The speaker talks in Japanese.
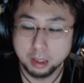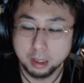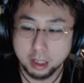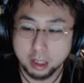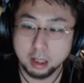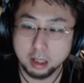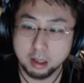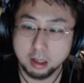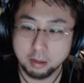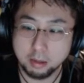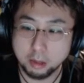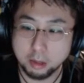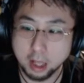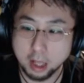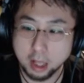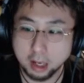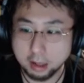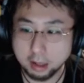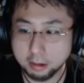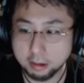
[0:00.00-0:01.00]
いつも誰か
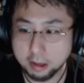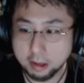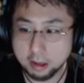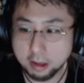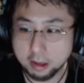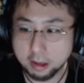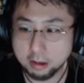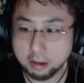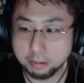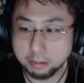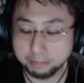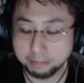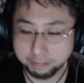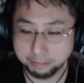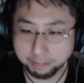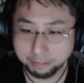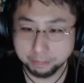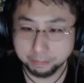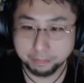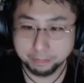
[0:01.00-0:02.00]
のせいにする。う
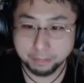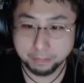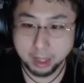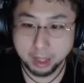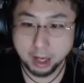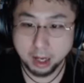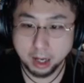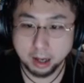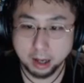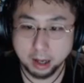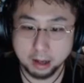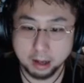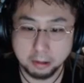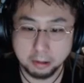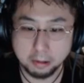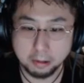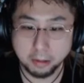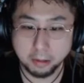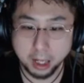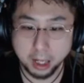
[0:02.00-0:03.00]
ん。イライラするの
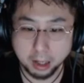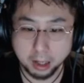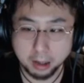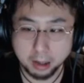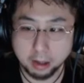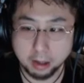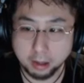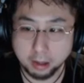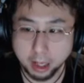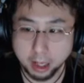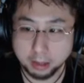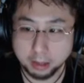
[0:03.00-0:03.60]
わかるけどね。